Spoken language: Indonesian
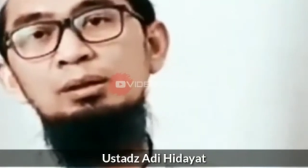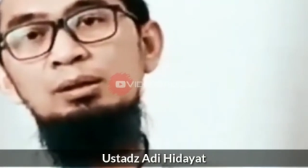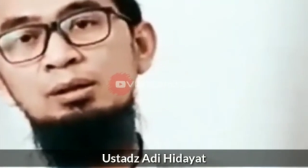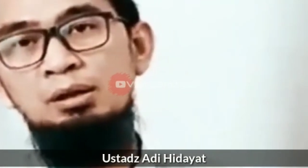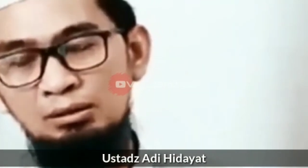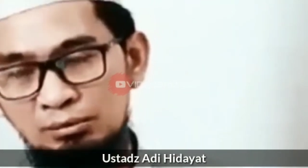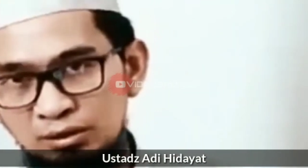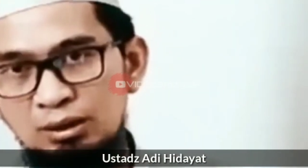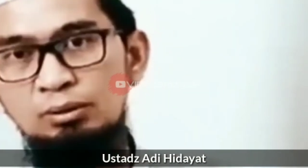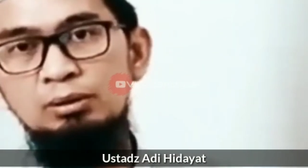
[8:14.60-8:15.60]
ini, kita
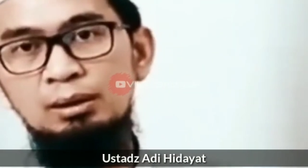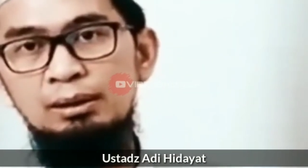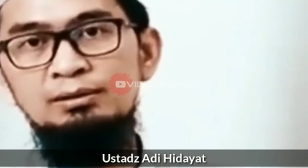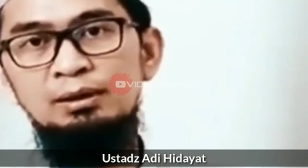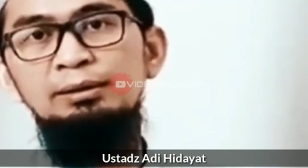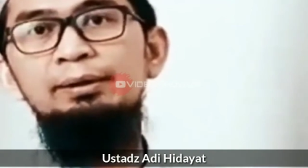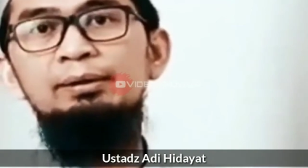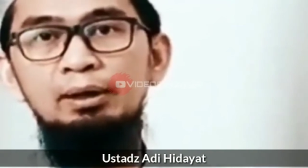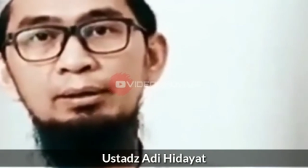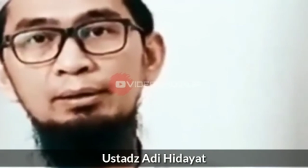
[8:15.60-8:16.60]
bisa ikuti dengan cara
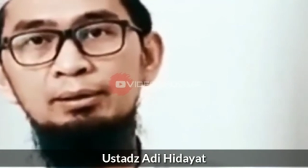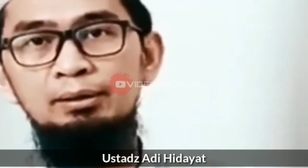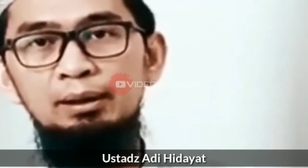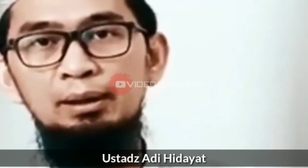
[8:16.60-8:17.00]
yang baik.